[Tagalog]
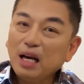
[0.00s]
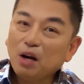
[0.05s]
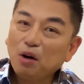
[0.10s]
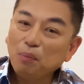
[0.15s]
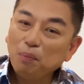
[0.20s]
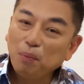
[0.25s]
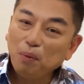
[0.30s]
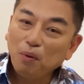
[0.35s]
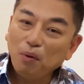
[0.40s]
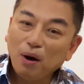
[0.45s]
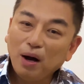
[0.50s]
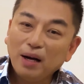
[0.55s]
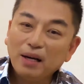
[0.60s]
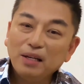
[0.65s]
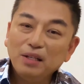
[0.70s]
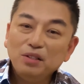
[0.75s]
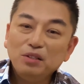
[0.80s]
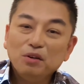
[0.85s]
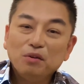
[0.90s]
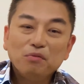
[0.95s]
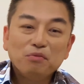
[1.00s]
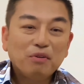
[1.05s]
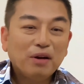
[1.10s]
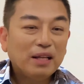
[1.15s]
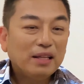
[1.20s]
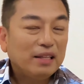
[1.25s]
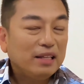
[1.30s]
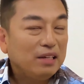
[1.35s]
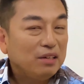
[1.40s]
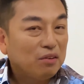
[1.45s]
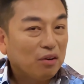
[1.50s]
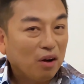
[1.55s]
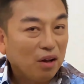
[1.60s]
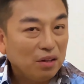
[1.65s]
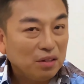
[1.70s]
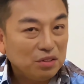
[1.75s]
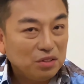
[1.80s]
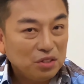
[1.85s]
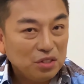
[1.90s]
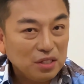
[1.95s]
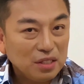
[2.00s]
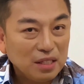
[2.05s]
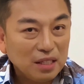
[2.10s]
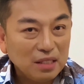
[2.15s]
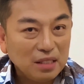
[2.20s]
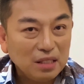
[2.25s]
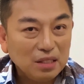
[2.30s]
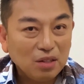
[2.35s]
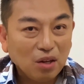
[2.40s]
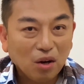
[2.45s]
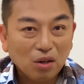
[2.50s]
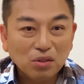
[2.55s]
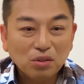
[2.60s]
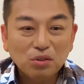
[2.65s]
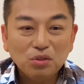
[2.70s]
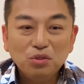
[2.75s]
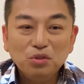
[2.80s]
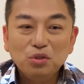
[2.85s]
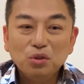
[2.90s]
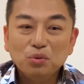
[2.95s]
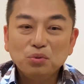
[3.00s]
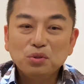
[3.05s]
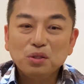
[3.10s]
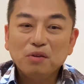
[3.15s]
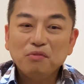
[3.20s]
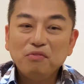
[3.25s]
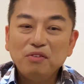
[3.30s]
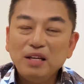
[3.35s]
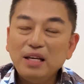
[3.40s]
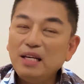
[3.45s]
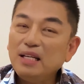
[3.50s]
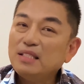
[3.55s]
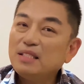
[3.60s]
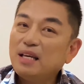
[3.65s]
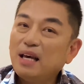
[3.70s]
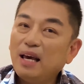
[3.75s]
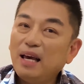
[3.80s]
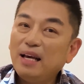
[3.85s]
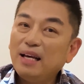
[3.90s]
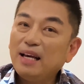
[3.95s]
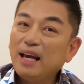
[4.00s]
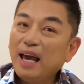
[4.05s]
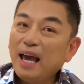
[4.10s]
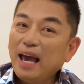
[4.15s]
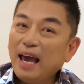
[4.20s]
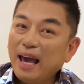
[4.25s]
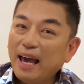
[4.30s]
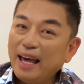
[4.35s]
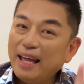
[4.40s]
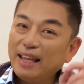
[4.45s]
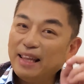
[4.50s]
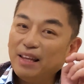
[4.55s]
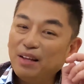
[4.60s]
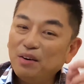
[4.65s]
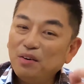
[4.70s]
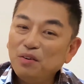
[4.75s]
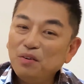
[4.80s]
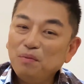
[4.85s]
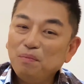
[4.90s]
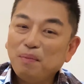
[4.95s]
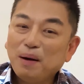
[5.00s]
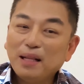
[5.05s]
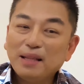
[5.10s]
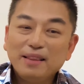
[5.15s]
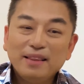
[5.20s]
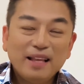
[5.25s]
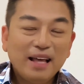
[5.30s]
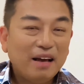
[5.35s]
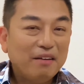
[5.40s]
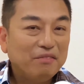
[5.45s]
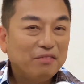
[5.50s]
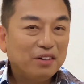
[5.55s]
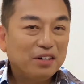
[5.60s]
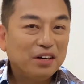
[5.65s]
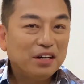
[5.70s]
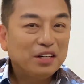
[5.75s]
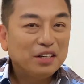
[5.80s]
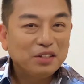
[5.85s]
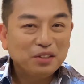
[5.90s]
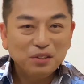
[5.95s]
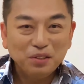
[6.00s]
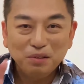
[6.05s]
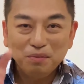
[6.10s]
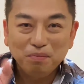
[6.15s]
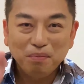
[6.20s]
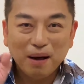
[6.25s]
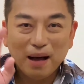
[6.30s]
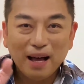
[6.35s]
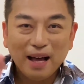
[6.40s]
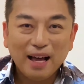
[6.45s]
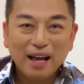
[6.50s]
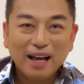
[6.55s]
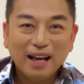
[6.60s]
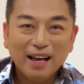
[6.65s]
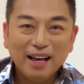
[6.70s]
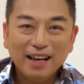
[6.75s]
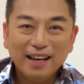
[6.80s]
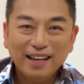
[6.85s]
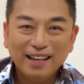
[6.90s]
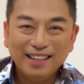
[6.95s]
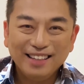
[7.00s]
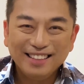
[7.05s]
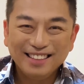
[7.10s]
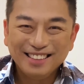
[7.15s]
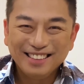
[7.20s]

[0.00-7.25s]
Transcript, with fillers: ako po ang inyong friendly urologist na si Dr. Joseph Lee saying, Hello but never goodbye!